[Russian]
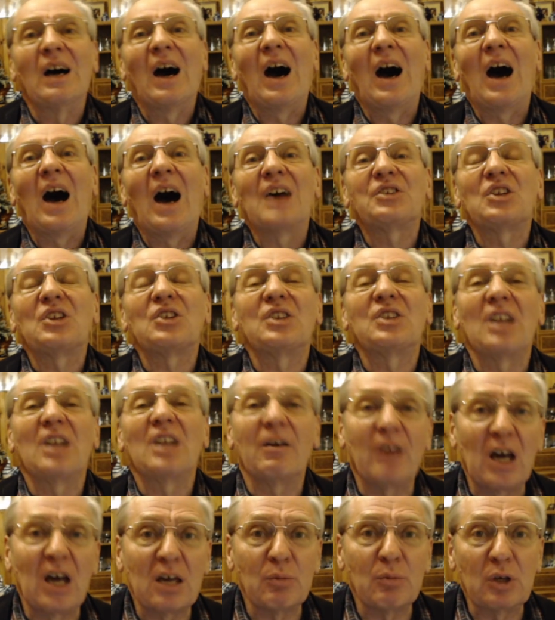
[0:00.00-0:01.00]

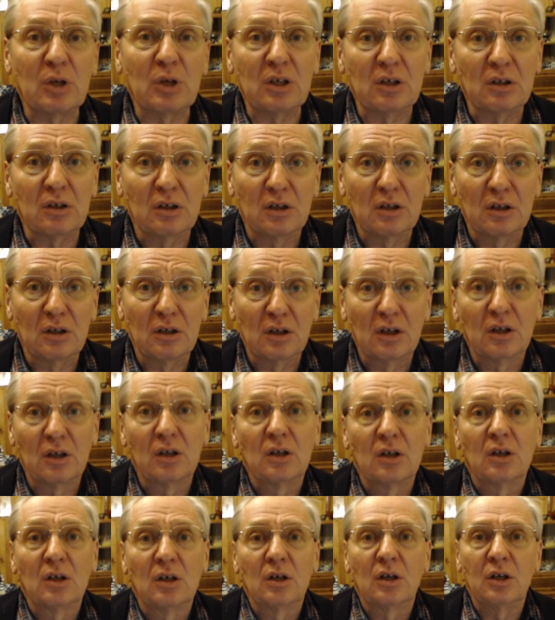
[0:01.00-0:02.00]
осознаваемой
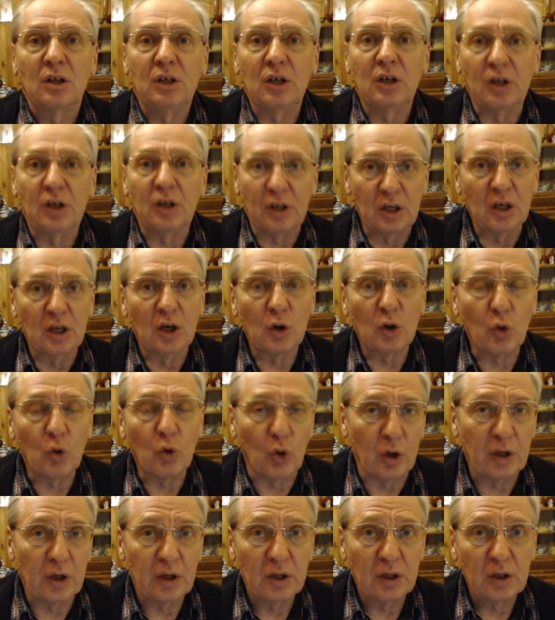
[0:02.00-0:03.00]
игры
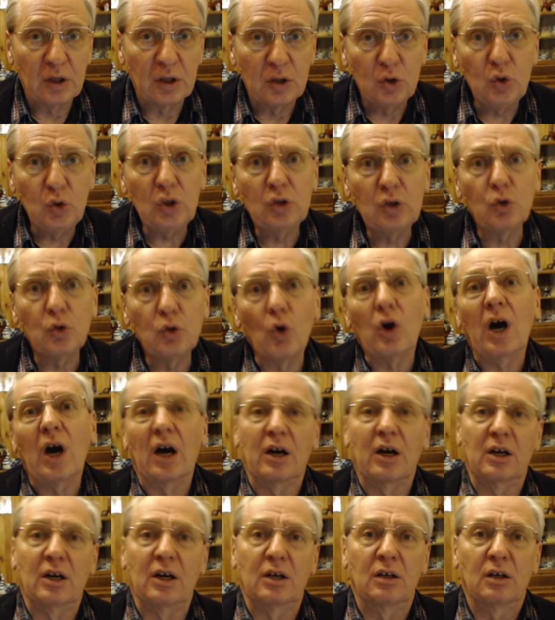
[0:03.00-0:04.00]
Go. не то,
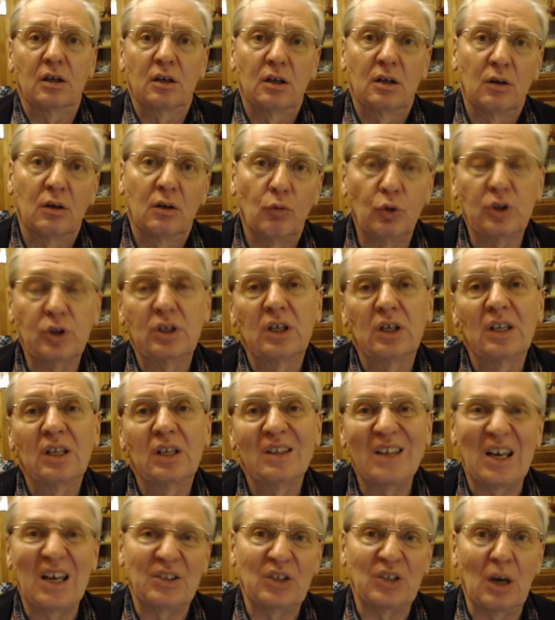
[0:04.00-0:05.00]
как вот
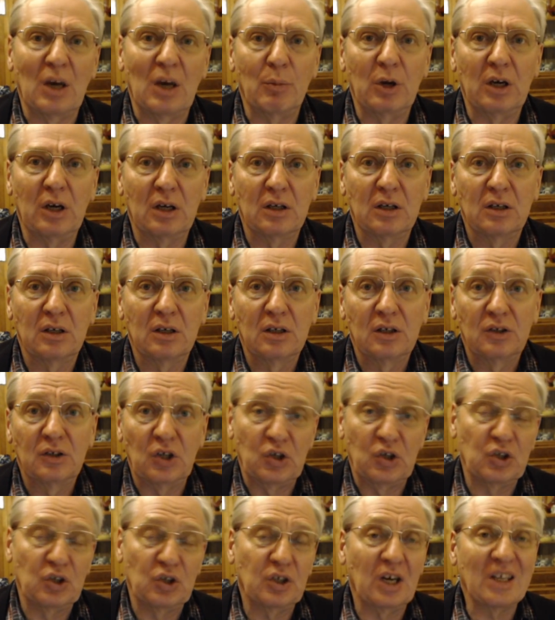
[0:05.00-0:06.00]
та самая,
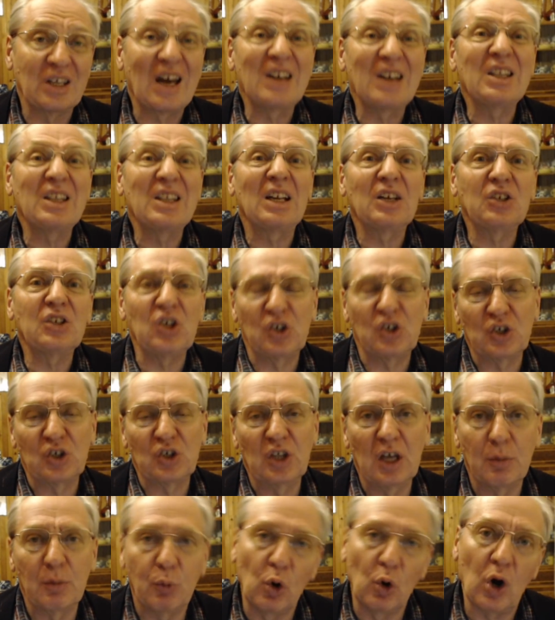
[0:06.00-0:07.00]
точнее сказать,
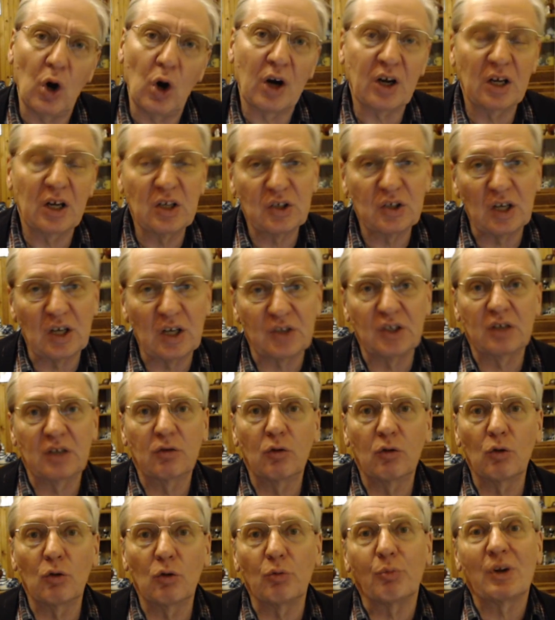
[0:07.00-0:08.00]
аналогичная по организации
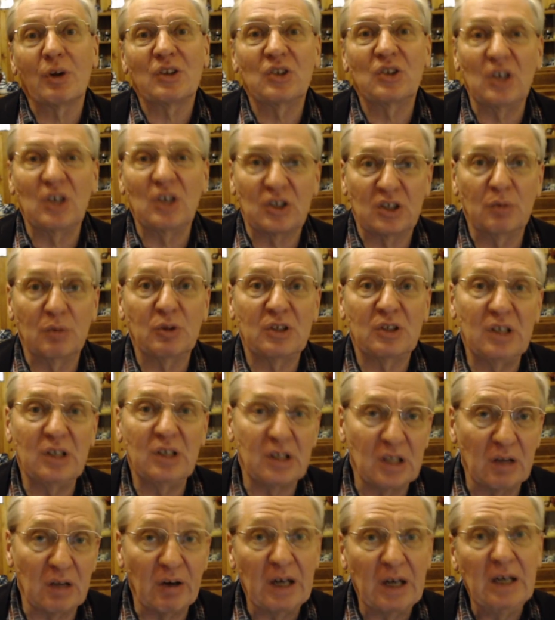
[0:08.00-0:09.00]
своего процесса
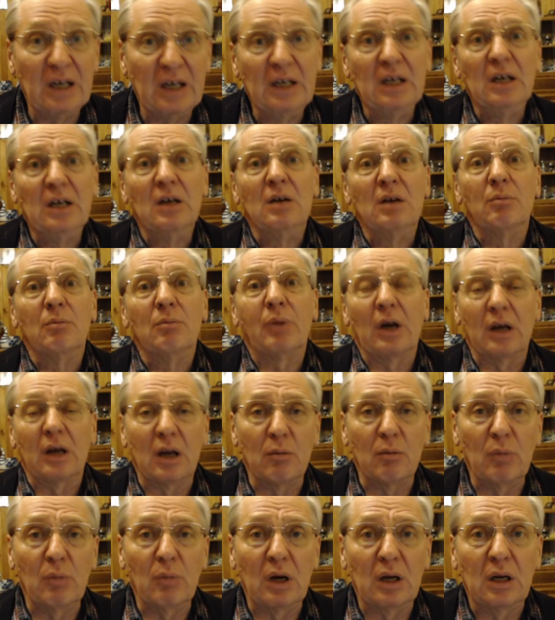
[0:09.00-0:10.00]
мыслительного
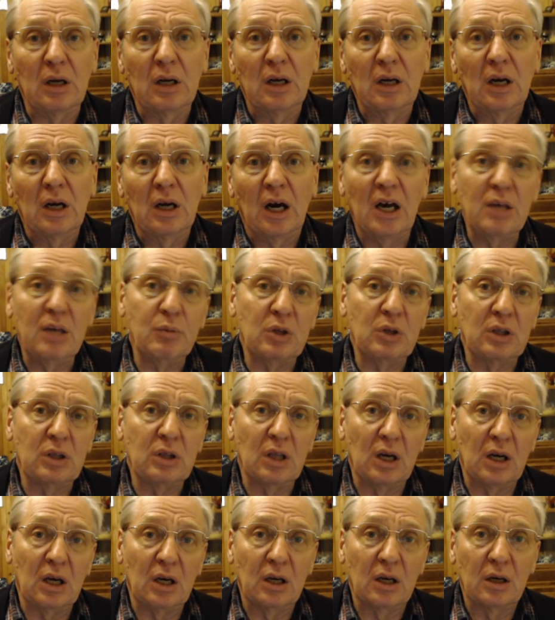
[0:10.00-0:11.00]
программа, а
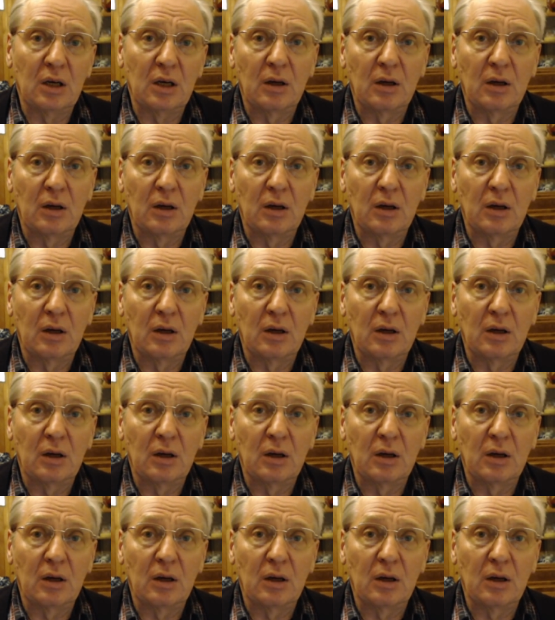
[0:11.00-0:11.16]
именно